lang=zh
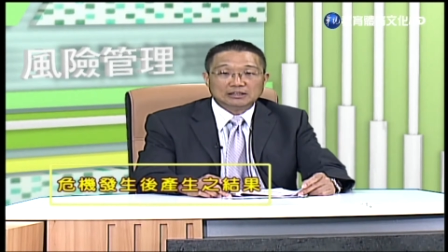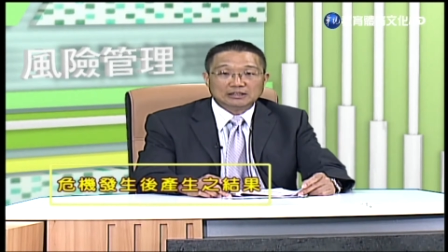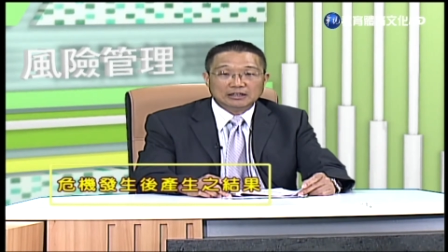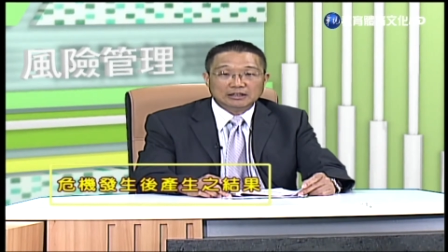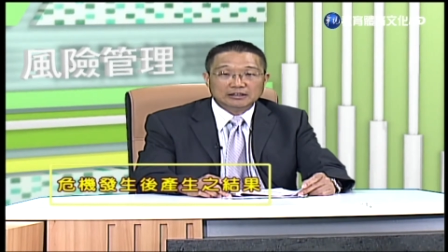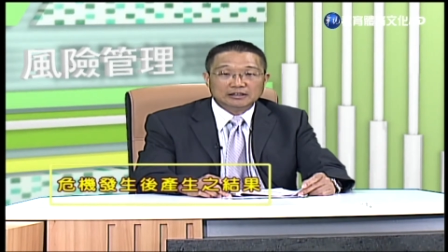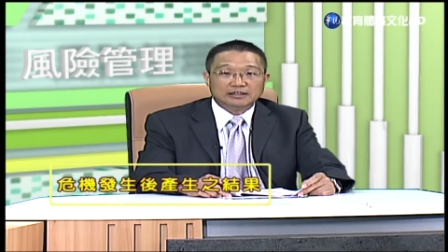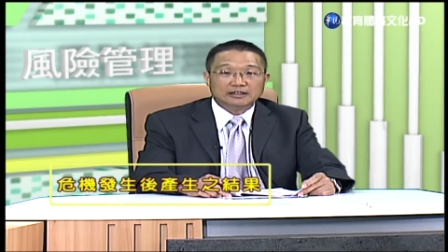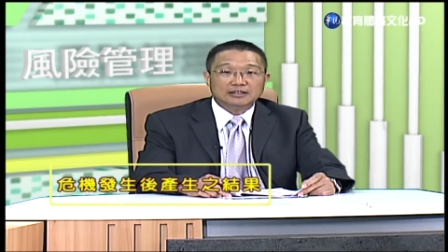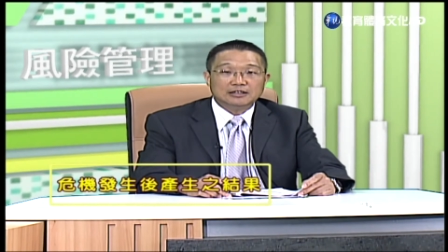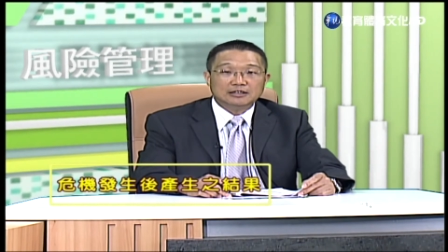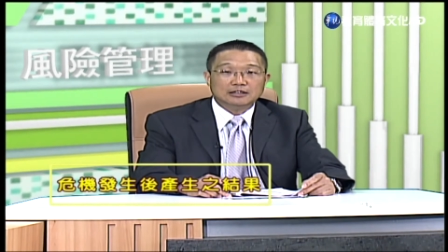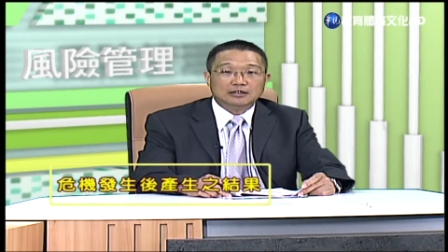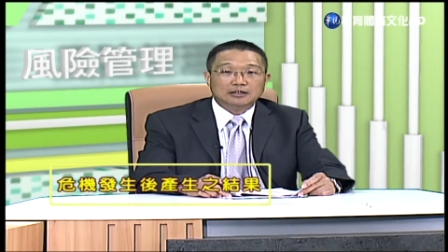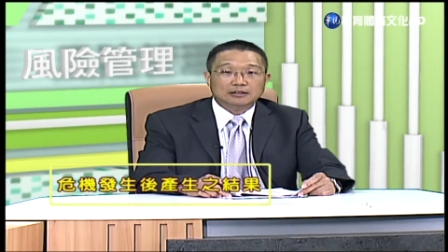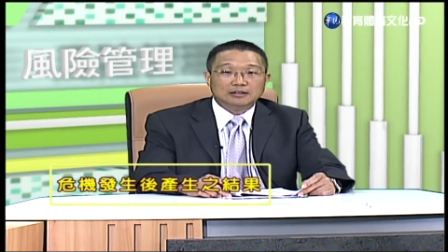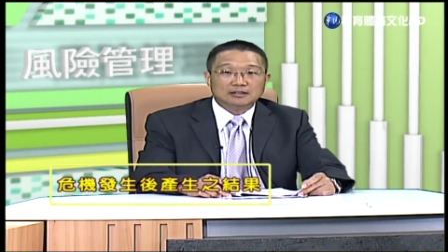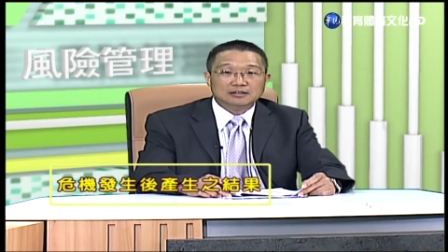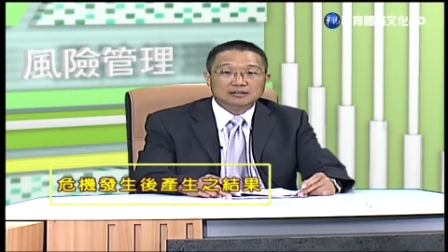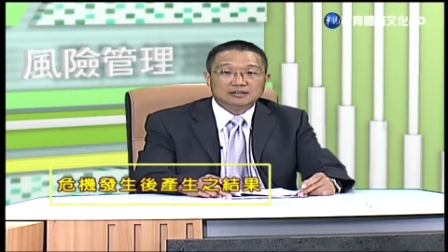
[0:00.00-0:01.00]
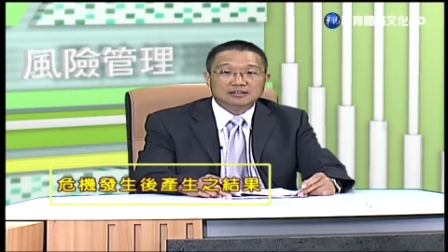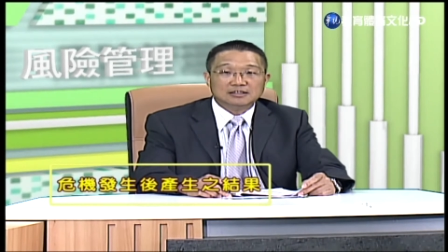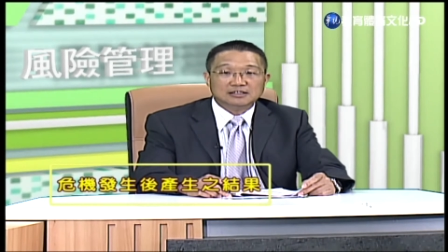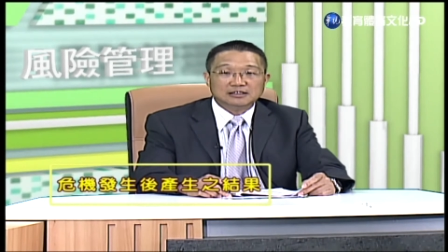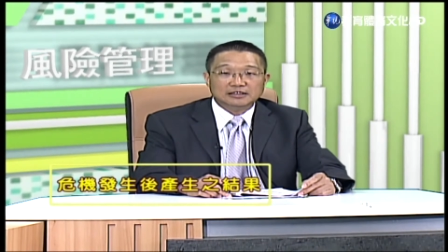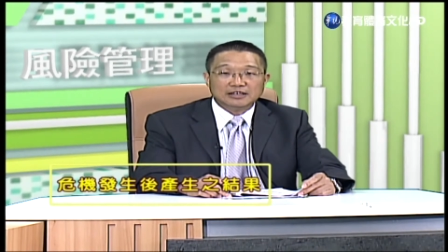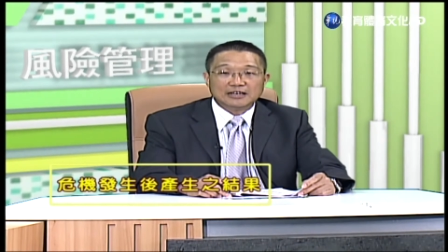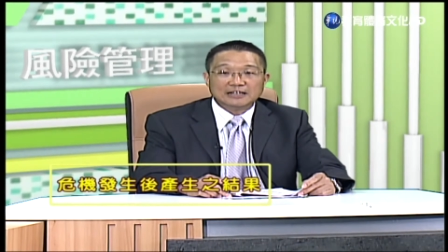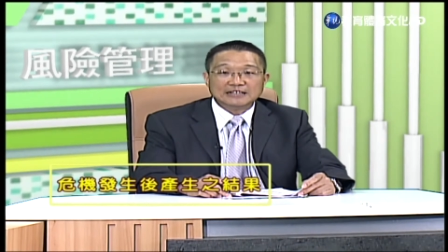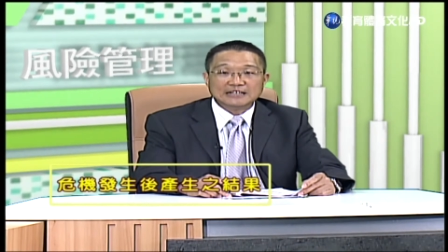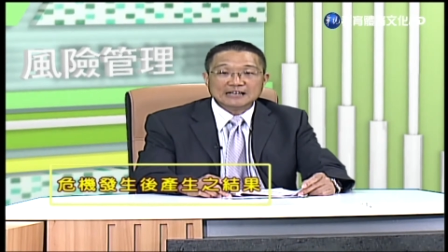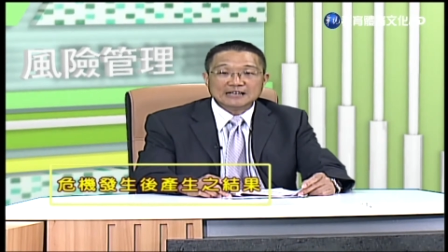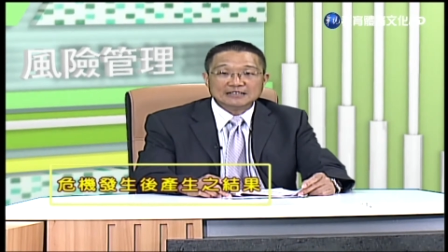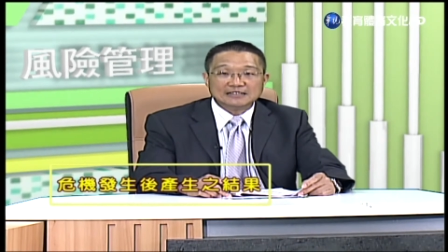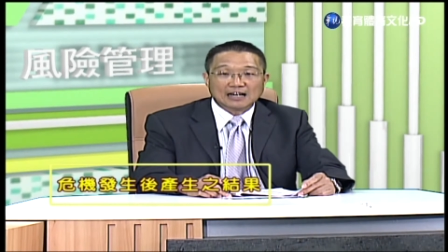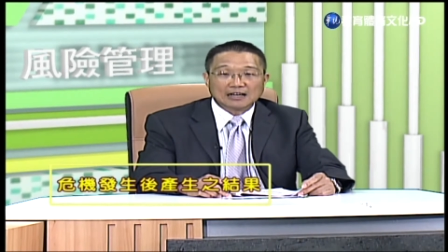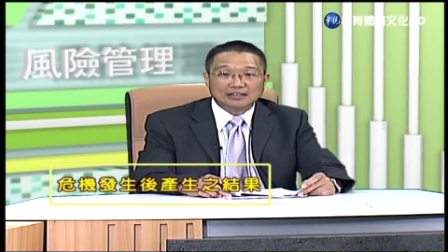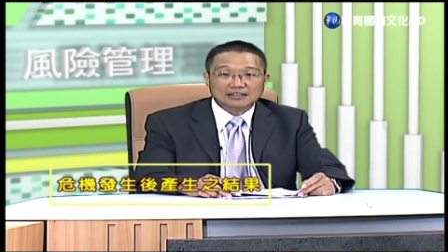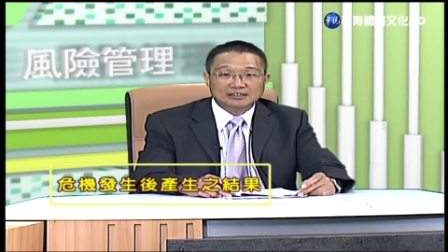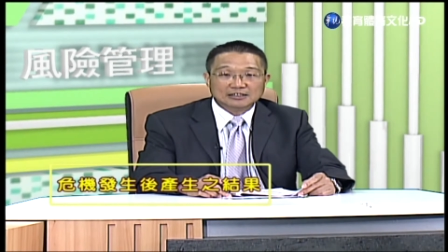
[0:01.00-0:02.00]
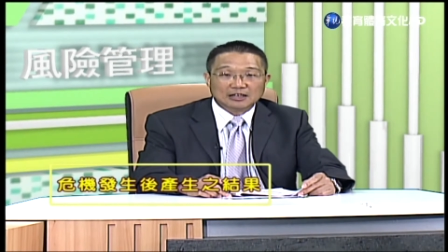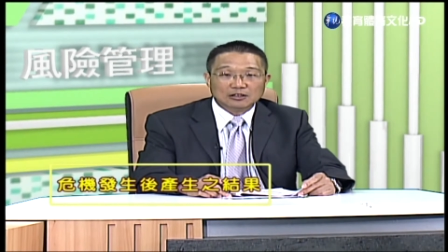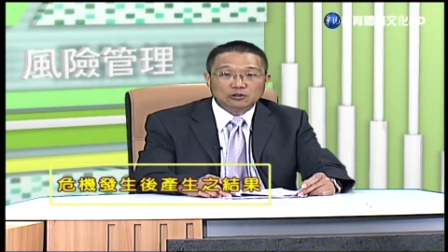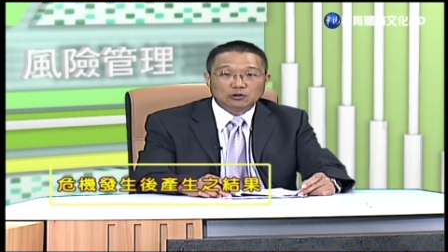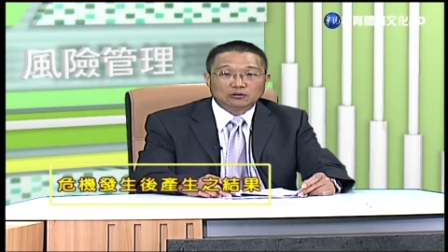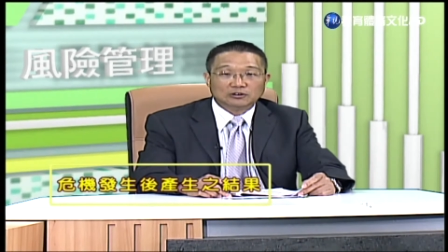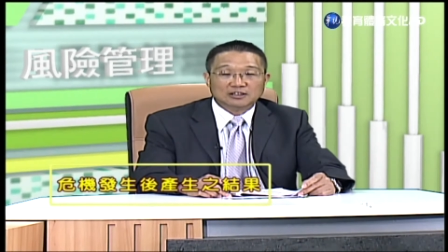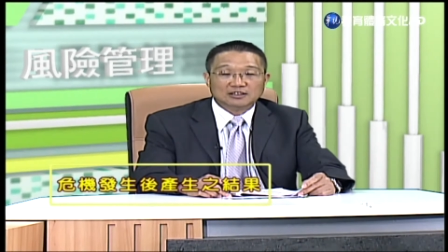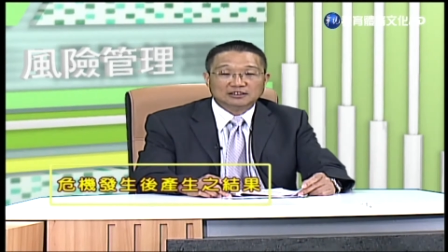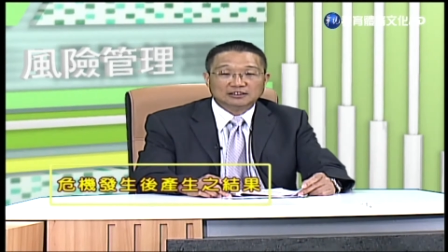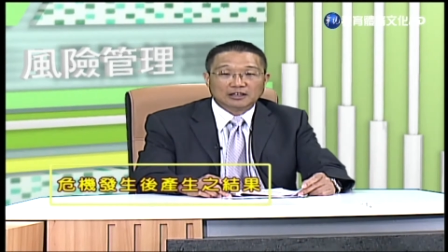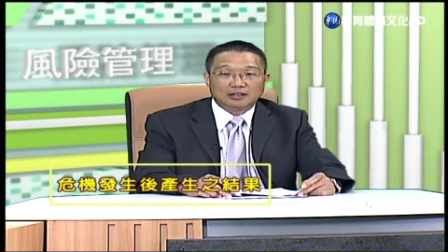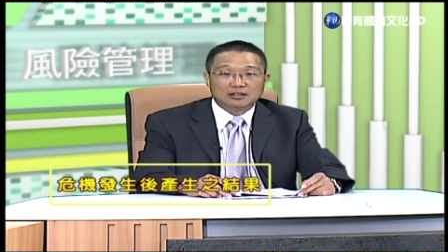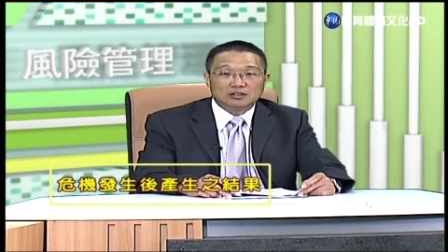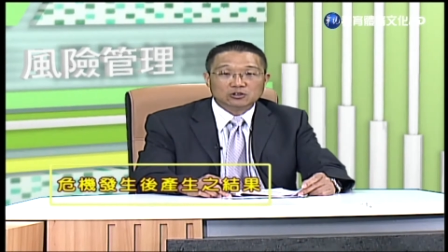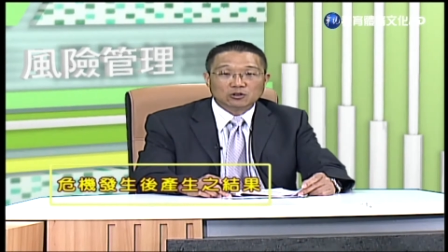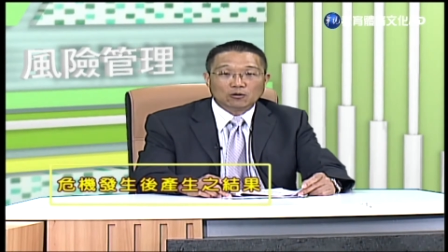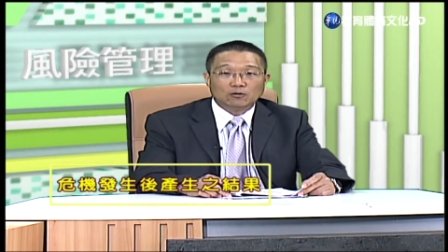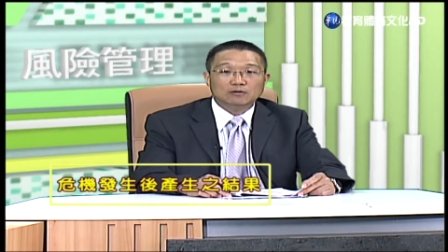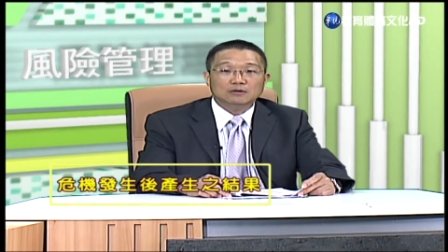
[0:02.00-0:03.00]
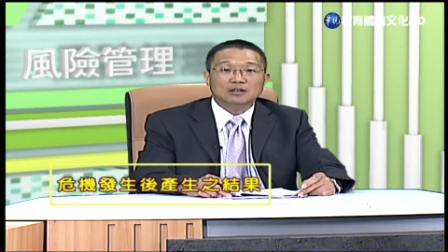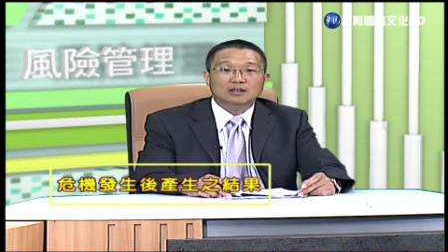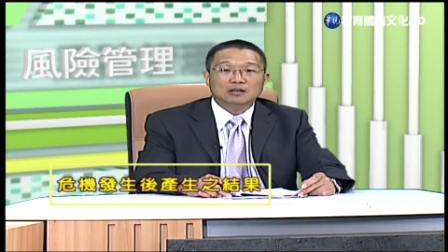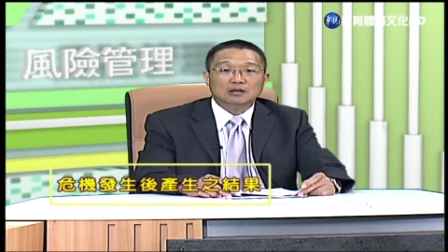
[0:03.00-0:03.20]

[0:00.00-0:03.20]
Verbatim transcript: 得以可能是企业更上一层楼的前奏；